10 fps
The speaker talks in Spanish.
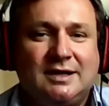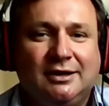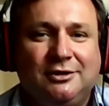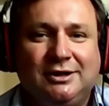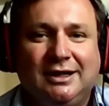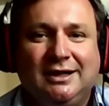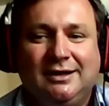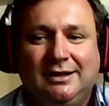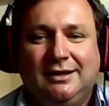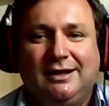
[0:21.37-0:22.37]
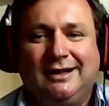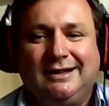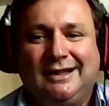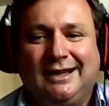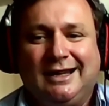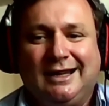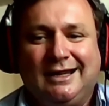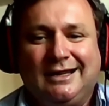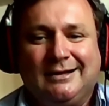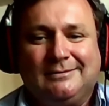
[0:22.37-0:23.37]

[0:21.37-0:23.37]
deseándote este,